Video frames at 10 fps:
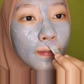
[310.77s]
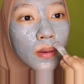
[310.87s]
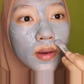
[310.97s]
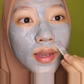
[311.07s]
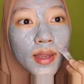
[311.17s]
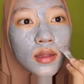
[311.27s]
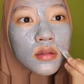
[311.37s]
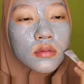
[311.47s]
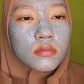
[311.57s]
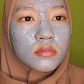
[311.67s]
monet
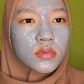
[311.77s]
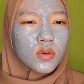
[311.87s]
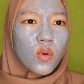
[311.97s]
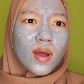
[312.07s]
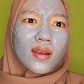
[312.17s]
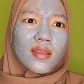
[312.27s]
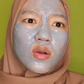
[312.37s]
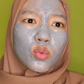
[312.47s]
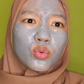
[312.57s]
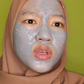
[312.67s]
aku
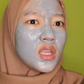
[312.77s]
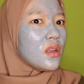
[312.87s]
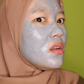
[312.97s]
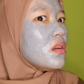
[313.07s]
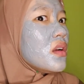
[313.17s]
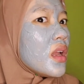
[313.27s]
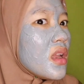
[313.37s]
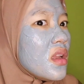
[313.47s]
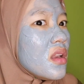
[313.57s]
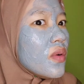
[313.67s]
warnanya kuning
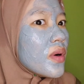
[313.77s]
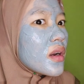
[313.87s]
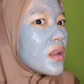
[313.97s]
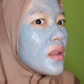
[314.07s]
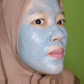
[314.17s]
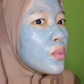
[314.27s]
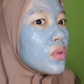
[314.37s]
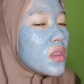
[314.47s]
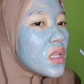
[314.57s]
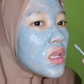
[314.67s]
kayak gini warnanya
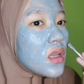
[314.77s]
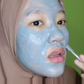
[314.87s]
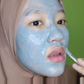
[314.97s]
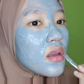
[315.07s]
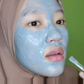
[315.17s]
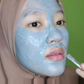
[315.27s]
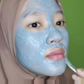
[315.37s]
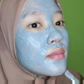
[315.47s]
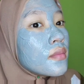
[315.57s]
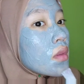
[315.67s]
putih
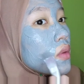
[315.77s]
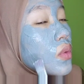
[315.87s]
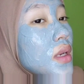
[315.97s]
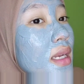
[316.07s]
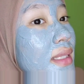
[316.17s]
ini